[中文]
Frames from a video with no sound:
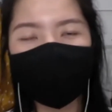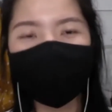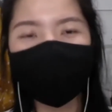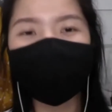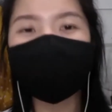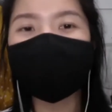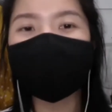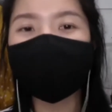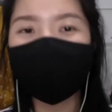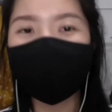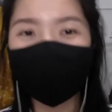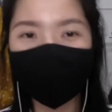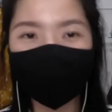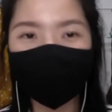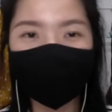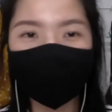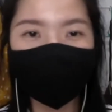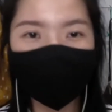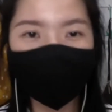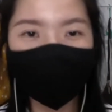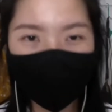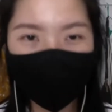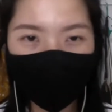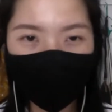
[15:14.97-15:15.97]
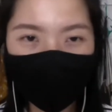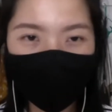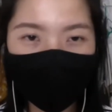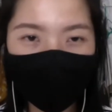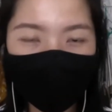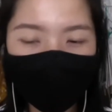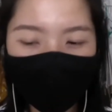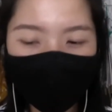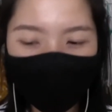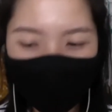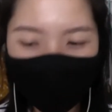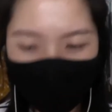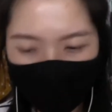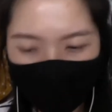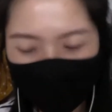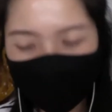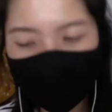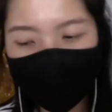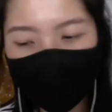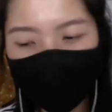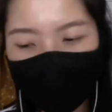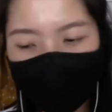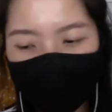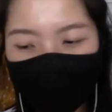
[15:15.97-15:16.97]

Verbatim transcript: 在做些什么，这样子哦。